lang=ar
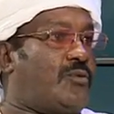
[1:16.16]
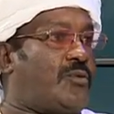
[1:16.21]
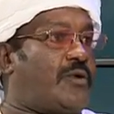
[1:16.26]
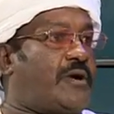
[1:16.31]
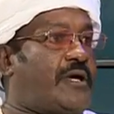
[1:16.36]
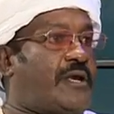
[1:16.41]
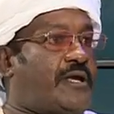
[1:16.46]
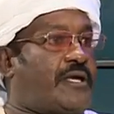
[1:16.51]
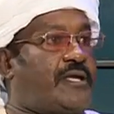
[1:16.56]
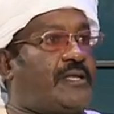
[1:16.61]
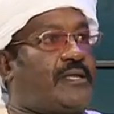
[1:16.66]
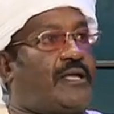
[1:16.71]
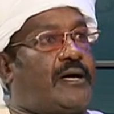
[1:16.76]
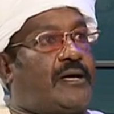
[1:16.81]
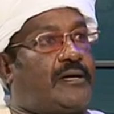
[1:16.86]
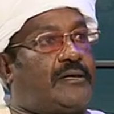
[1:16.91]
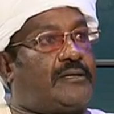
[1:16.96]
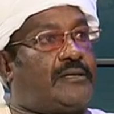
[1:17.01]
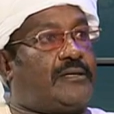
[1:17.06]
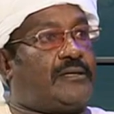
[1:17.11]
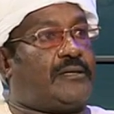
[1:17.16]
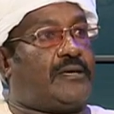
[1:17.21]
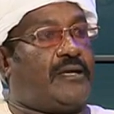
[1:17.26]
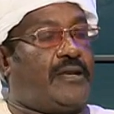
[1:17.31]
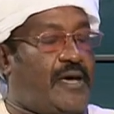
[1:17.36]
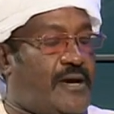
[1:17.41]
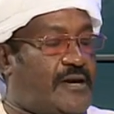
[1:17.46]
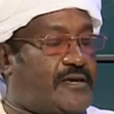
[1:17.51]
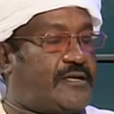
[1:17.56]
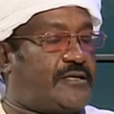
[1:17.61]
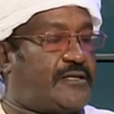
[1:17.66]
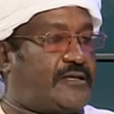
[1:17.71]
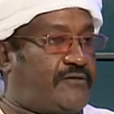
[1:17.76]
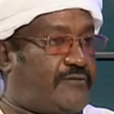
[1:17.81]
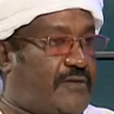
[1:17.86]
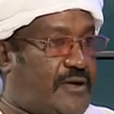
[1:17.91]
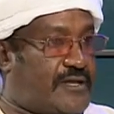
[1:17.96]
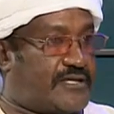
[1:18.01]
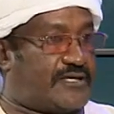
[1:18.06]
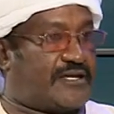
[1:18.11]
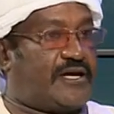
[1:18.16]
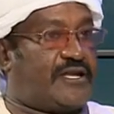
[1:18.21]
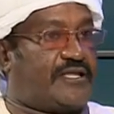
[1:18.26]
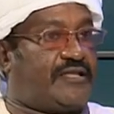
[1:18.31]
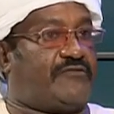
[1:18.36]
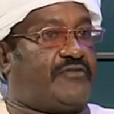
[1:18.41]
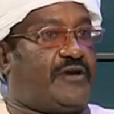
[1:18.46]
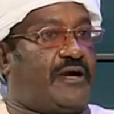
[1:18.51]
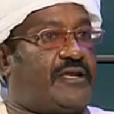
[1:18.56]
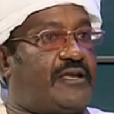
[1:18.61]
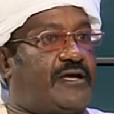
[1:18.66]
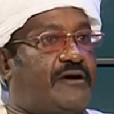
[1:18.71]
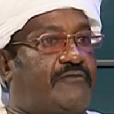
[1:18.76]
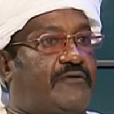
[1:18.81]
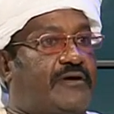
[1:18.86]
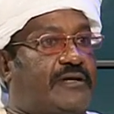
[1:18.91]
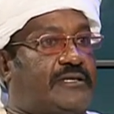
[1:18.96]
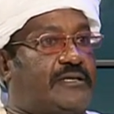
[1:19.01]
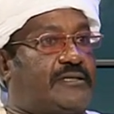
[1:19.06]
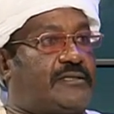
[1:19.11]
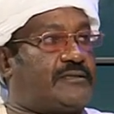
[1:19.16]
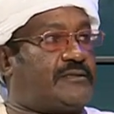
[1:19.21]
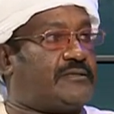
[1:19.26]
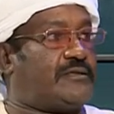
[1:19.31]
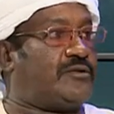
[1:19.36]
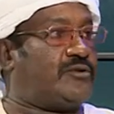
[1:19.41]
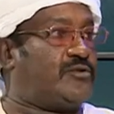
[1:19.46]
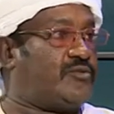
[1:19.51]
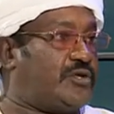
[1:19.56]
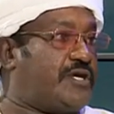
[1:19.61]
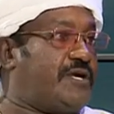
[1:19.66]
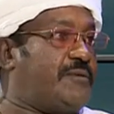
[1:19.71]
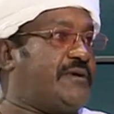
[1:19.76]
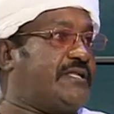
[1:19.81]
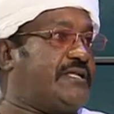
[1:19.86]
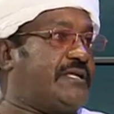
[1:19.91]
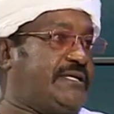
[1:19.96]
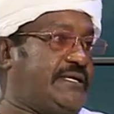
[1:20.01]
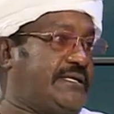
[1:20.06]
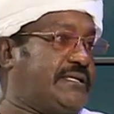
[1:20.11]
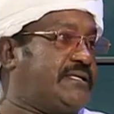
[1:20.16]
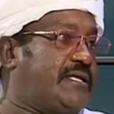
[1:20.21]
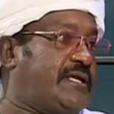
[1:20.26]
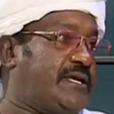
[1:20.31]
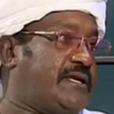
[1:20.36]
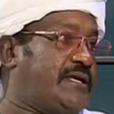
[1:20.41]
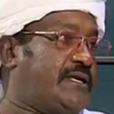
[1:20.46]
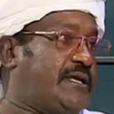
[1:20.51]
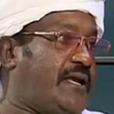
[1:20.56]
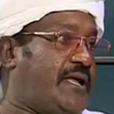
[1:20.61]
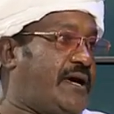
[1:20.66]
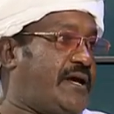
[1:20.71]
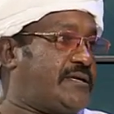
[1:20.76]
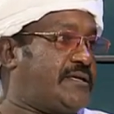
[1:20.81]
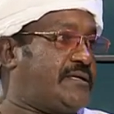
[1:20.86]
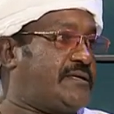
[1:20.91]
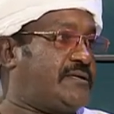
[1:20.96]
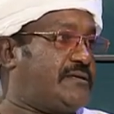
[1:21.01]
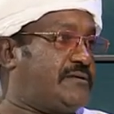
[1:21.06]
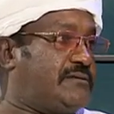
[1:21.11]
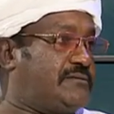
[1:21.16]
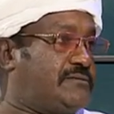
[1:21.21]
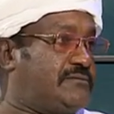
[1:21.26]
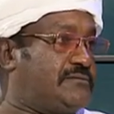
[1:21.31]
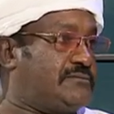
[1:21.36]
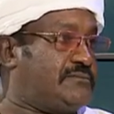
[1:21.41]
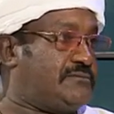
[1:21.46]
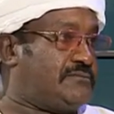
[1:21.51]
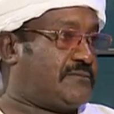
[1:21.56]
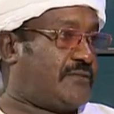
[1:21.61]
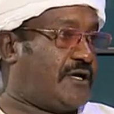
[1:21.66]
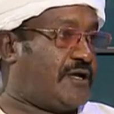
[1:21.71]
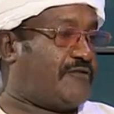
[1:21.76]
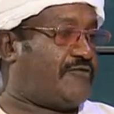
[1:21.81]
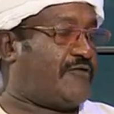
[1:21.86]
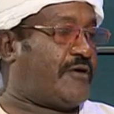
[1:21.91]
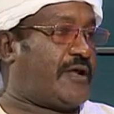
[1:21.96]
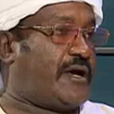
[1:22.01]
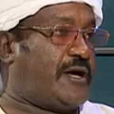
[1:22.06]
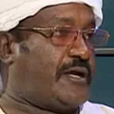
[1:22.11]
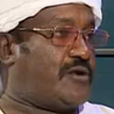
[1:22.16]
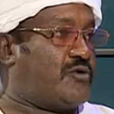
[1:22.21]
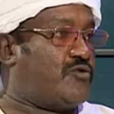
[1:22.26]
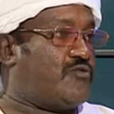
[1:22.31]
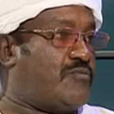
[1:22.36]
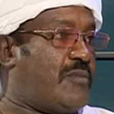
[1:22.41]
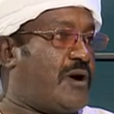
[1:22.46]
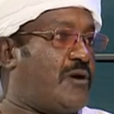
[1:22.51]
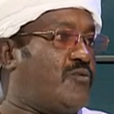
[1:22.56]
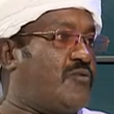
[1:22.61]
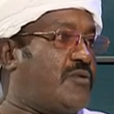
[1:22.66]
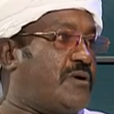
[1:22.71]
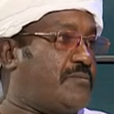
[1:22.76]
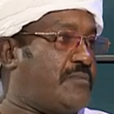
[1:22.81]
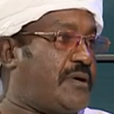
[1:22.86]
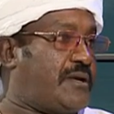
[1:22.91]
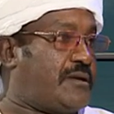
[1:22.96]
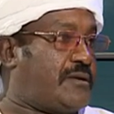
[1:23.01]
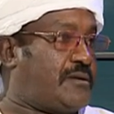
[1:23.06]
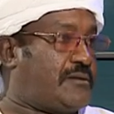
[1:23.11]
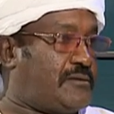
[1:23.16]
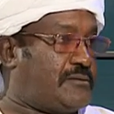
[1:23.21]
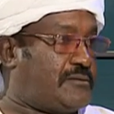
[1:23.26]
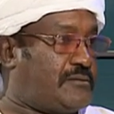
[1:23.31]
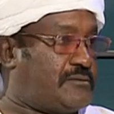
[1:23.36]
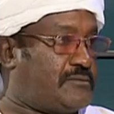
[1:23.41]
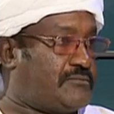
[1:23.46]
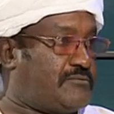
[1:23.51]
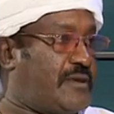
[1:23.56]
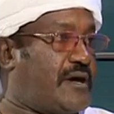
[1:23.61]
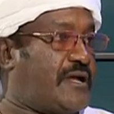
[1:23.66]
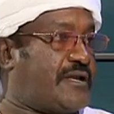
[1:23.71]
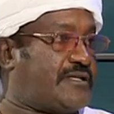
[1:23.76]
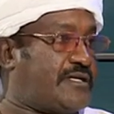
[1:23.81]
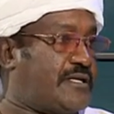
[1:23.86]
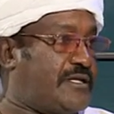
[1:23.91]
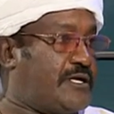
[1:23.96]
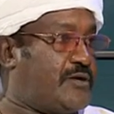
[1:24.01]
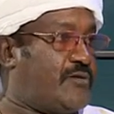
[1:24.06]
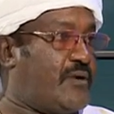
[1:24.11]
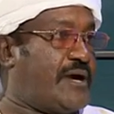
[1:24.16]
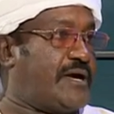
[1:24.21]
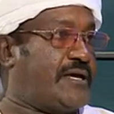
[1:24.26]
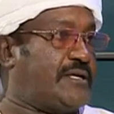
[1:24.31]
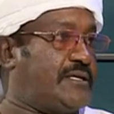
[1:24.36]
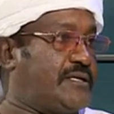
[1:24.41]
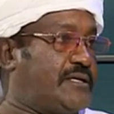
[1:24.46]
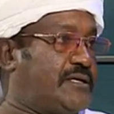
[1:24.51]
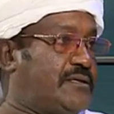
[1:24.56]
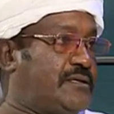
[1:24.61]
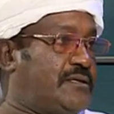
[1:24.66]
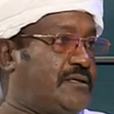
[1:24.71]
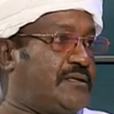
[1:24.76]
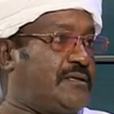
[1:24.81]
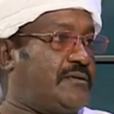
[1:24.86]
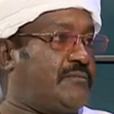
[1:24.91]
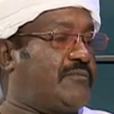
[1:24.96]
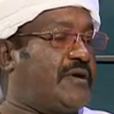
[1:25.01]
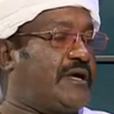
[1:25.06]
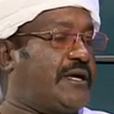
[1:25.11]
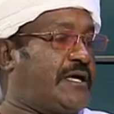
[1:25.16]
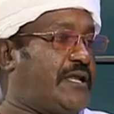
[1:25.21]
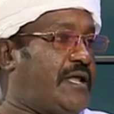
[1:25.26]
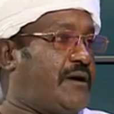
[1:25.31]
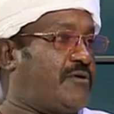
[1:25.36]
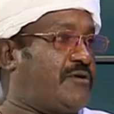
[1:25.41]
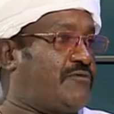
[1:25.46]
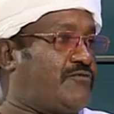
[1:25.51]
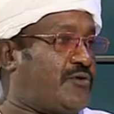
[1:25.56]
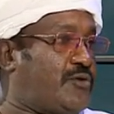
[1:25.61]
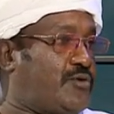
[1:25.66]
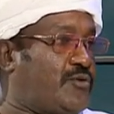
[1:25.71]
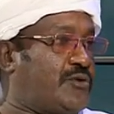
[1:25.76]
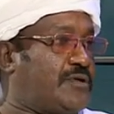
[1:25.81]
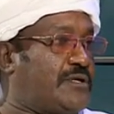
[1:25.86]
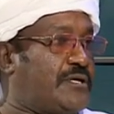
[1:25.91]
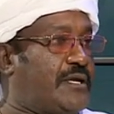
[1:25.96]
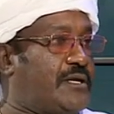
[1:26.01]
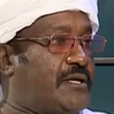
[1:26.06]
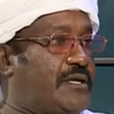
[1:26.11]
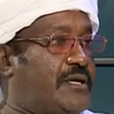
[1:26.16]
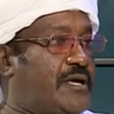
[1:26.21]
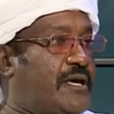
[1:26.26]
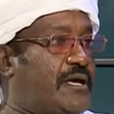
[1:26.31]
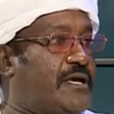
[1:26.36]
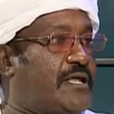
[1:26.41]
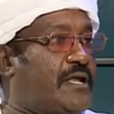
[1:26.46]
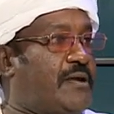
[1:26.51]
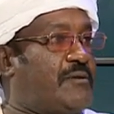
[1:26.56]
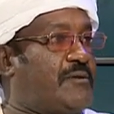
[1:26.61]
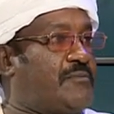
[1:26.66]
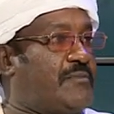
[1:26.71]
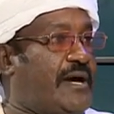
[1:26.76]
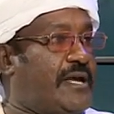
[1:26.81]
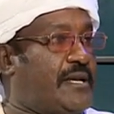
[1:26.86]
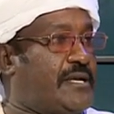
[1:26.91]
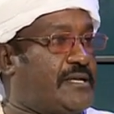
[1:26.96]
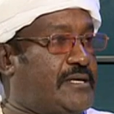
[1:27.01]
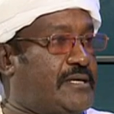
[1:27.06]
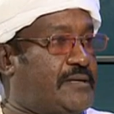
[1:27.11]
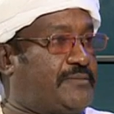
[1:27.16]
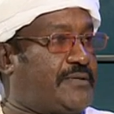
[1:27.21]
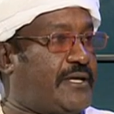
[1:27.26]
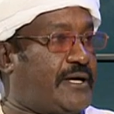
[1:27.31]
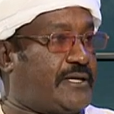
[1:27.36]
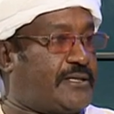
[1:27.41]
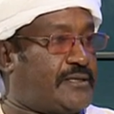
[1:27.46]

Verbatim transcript: كده هي الحاجه دي انا ذكرتها في حلقه فاتت انه دي بدت عندنا هنا الحاجه دي صحيح الفراعنه هم اول من مارس الهوايه دي بالكلاب الفرعونيه اللي هي الكلاب المحليه بتاعتنا